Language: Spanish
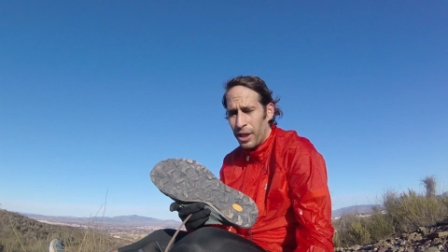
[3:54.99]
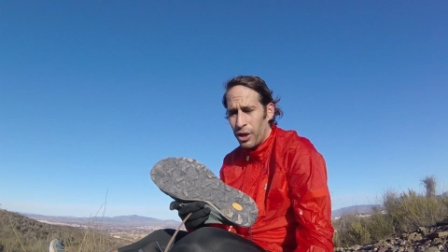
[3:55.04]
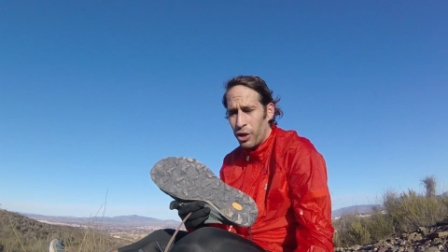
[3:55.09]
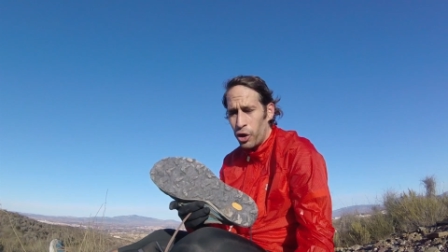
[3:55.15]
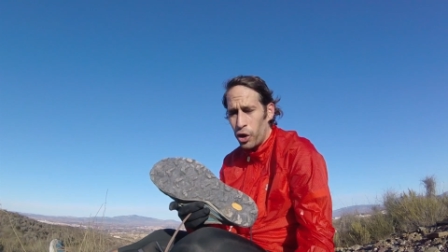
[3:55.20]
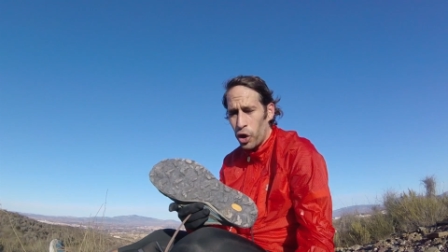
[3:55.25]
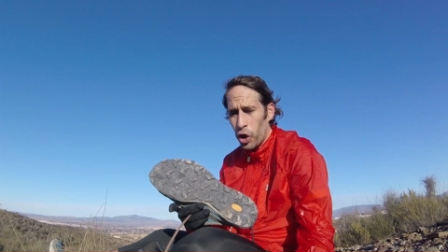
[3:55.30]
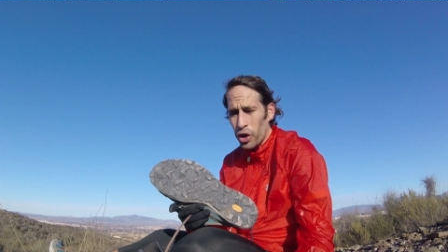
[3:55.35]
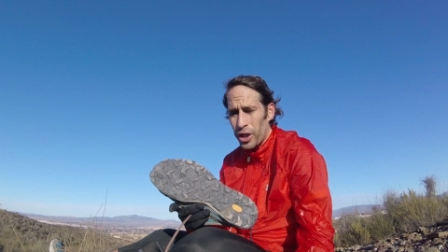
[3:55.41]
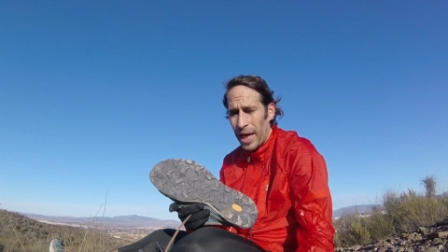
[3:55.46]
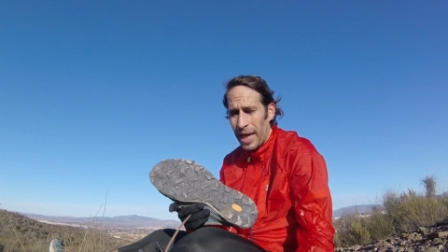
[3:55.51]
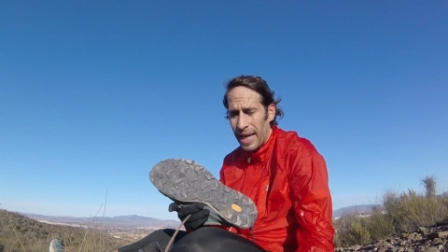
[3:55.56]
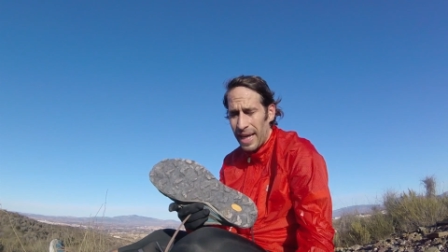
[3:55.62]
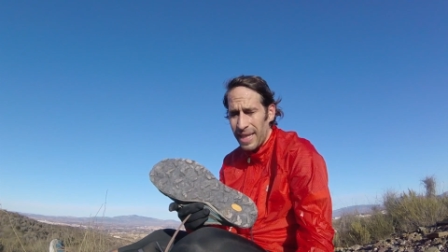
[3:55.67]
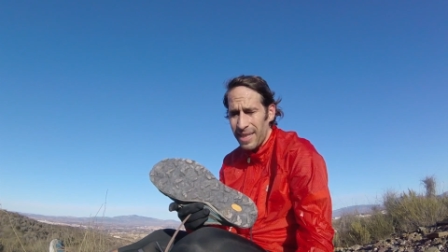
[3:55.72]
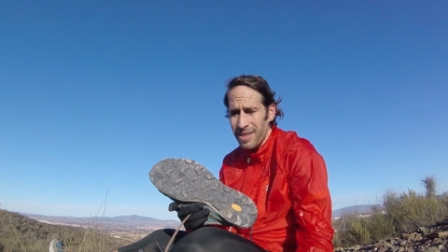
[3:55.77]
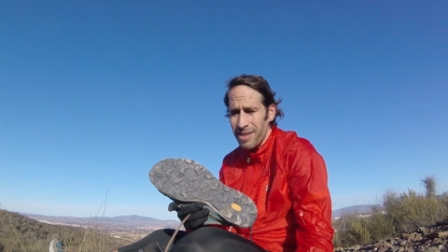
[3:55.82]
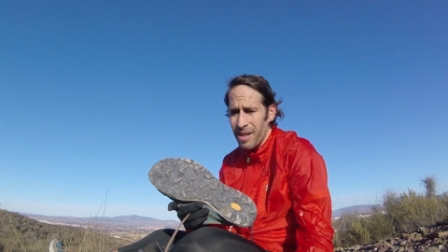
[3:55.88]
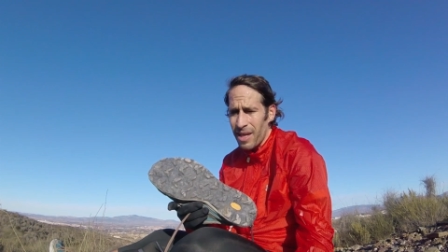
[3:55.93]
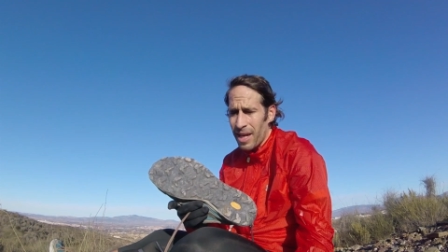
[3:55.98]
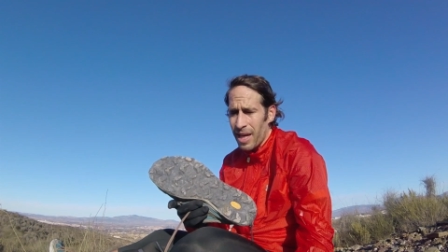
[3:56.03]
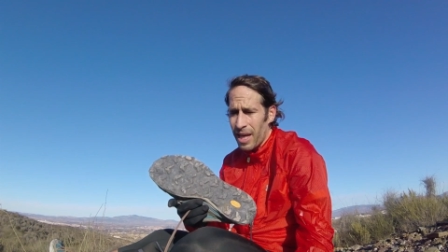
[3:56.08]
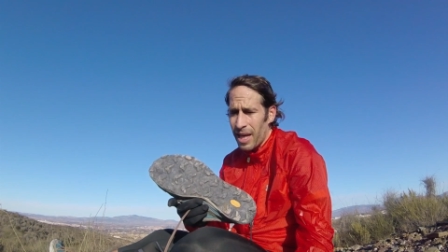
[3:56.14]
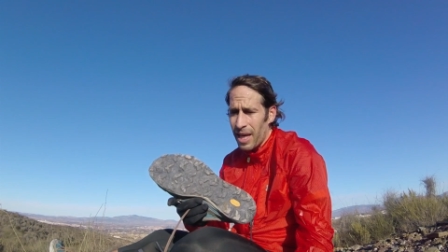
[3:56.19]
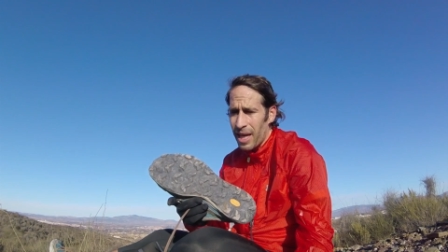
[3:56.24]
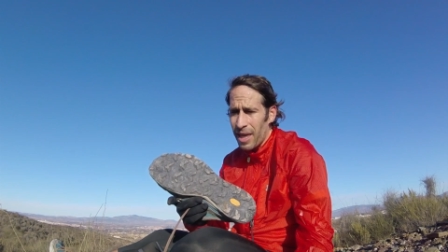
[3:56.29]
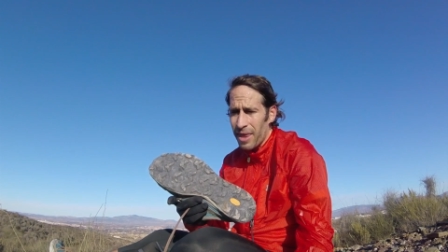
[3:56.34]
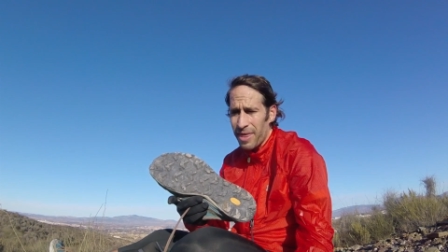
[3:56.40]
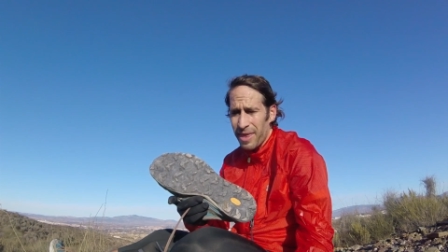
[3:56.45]
notaréis
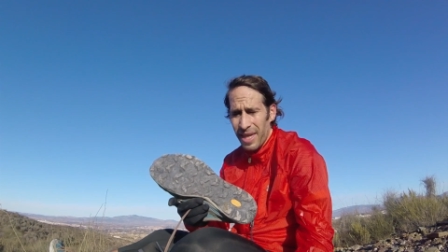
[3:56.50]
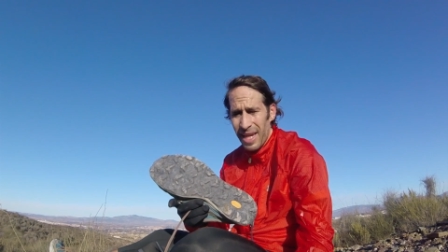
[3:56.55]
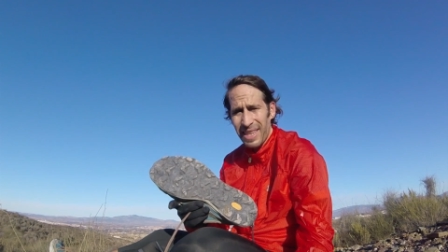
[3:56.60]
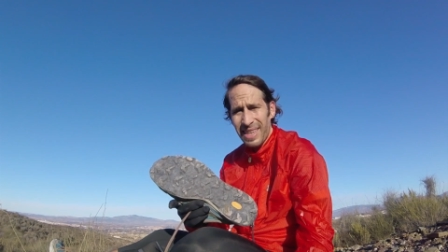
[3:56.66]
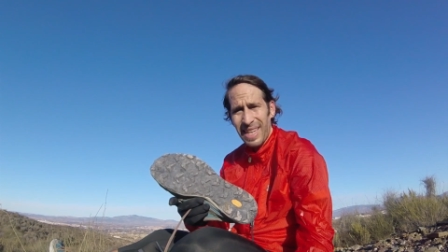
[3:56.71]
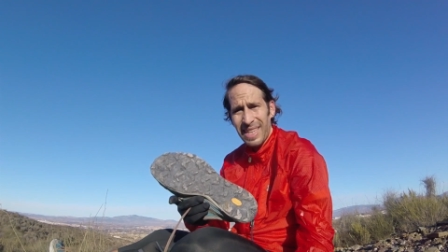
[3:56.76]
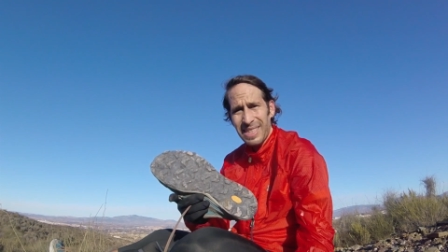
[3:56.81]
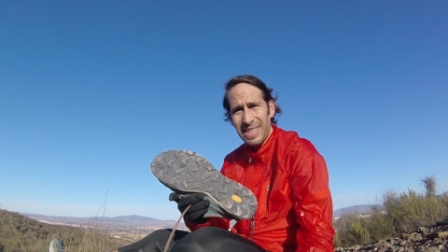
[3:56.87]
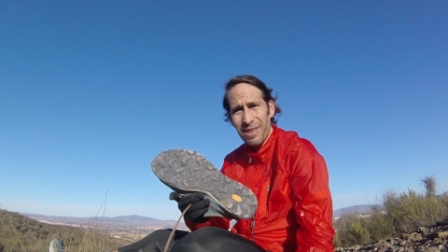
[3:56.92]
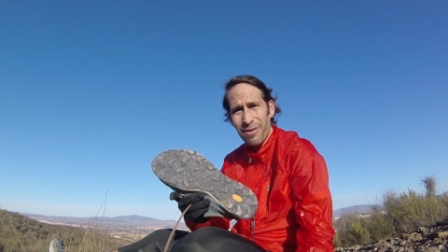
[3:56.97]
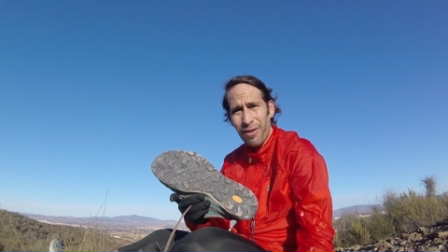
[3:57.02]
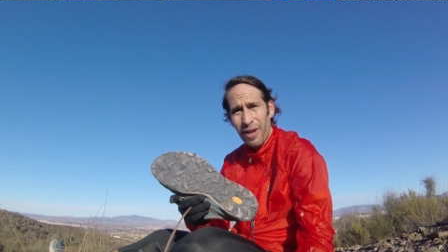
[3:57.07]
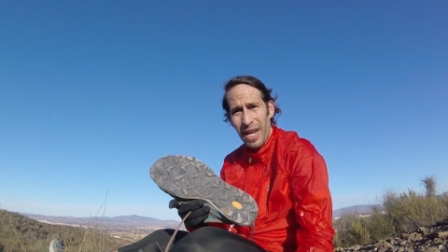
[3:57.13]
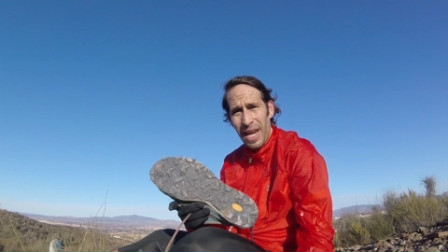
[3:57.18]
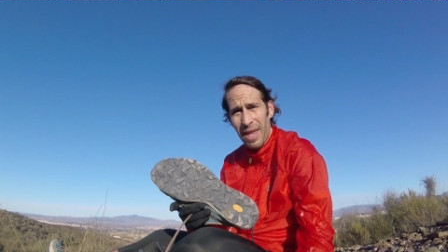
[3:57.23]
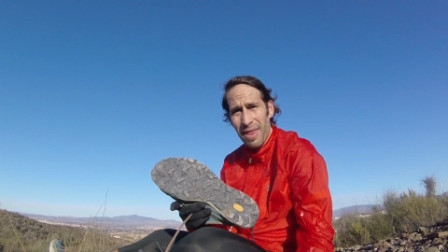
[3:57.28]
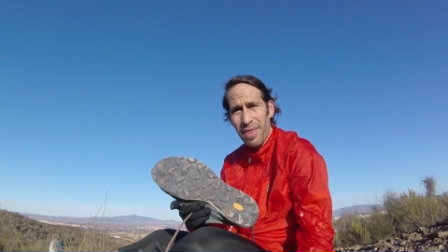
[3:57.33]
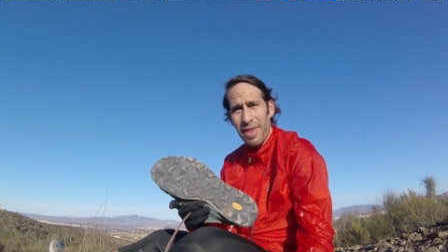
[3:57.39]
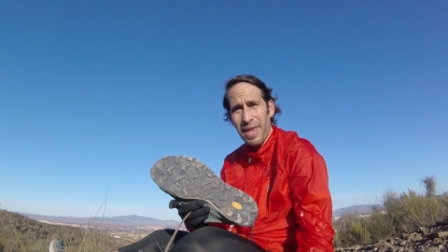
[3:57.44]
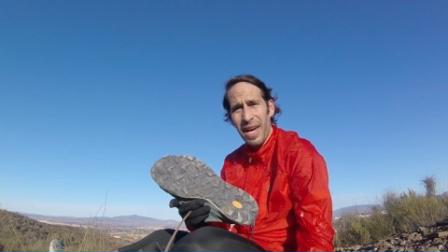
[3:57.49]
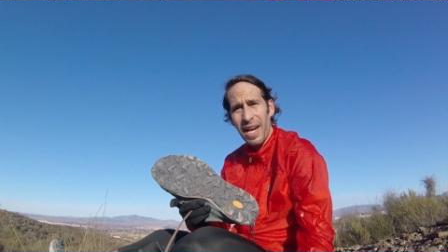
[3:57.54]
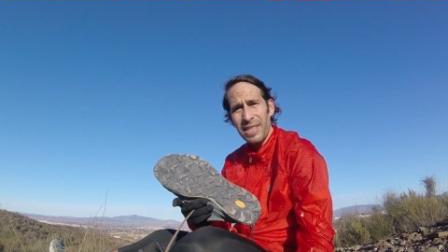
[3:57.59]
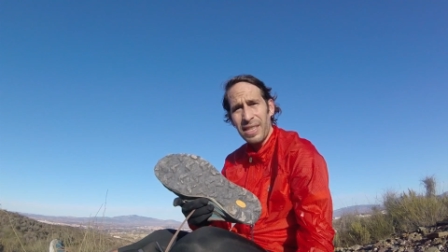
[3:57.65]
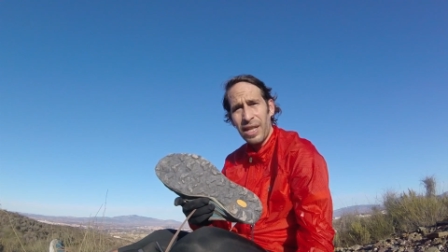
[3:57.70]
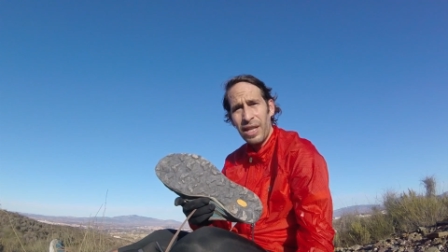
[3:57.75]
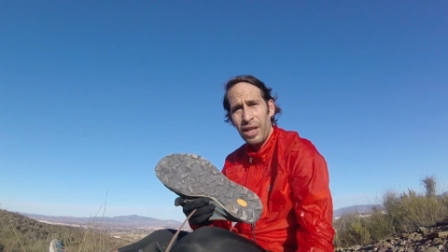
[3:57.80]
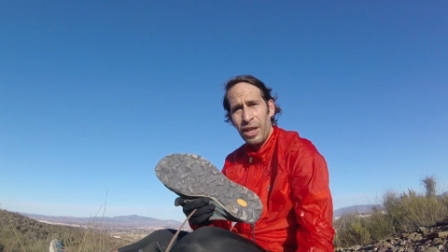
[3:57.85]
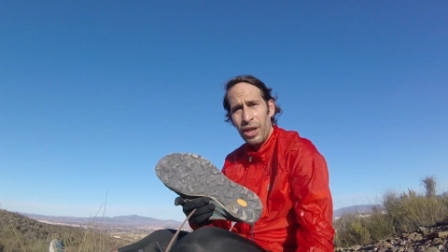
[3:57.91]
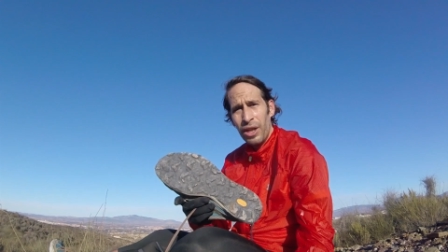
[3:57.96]
eh, ciertas
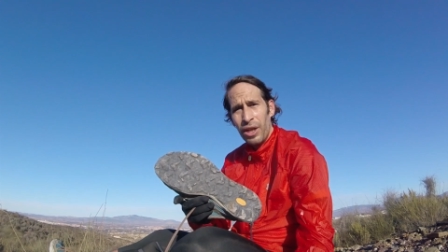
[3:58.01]
diferencias